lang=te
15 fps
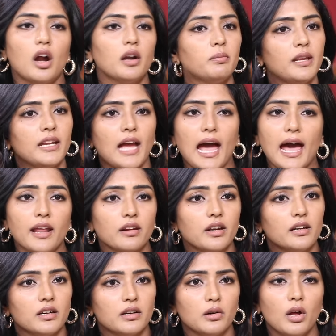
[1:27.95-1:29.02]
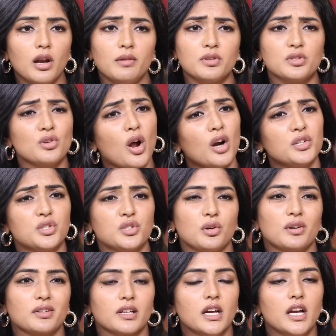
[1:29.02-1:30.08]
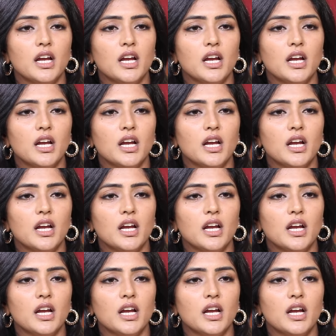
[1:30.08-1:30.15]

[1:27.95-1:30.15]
నాట్ బీయింగ్ యారగెంట్ ఇన్ ఆల్ ఐ వాజ్ నాట్ ష్యూర్